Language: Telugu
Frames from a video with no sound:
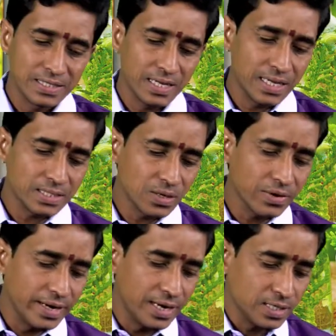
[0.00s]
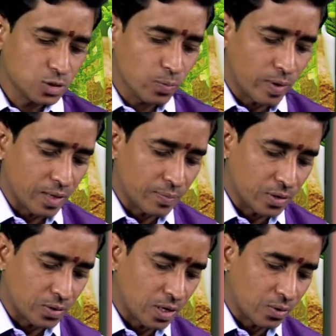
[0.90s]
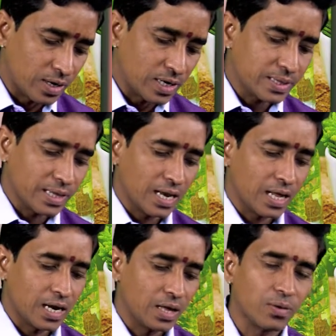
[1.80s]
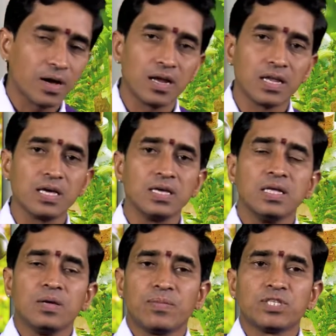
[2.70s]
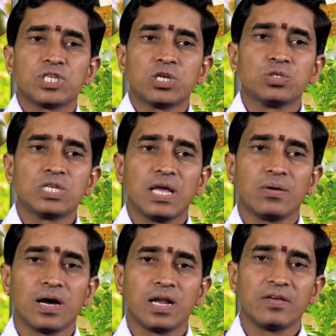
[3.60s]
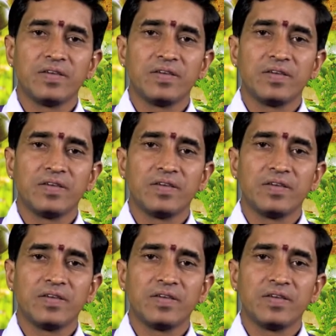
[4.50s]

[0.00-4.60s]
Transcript: డిజీనెస్ గిడినెస్తో బాధపడుతున్నారో అంటే తెల్లారు లేవగానే మంచం నుంచి లేవగానే